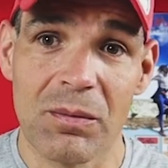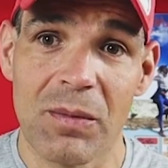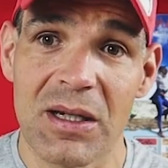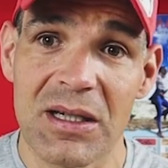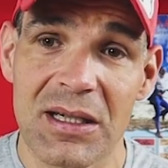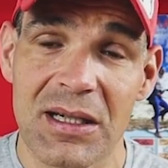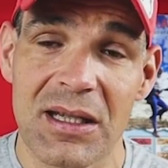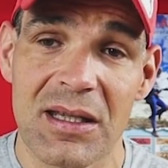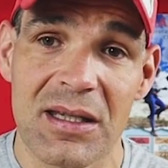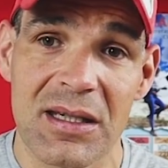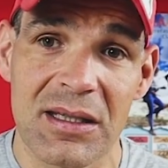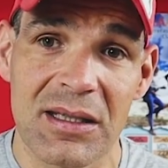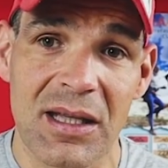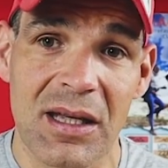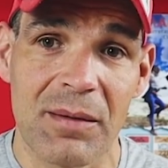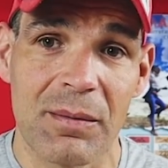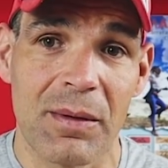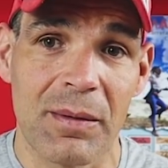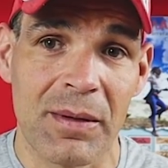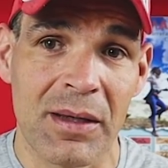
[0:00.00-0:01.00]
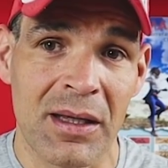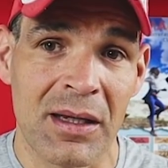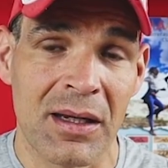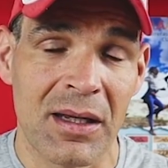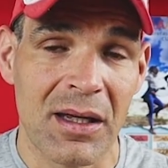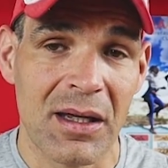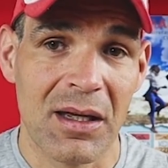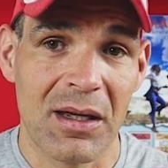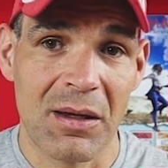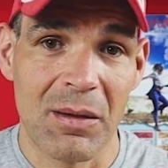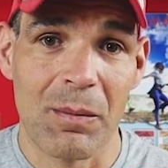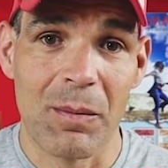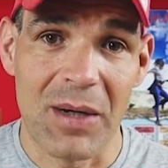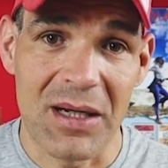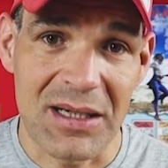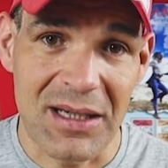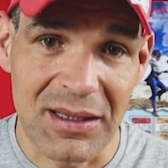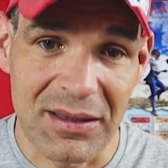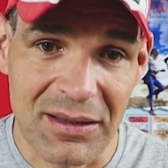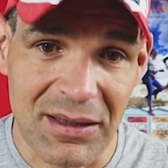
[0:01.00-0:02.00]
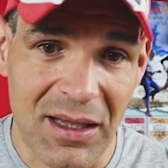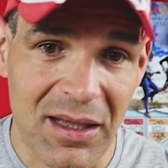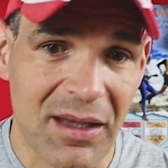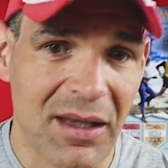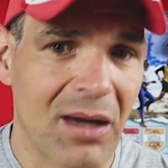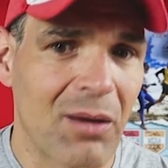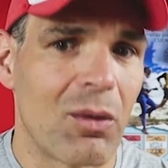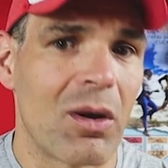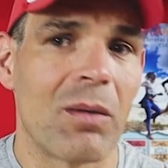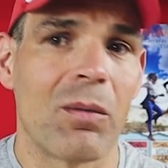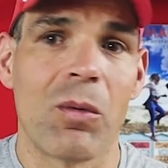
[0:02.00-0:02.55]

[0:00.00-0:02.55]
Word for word: vais a necesitar beber más cantidad de agua.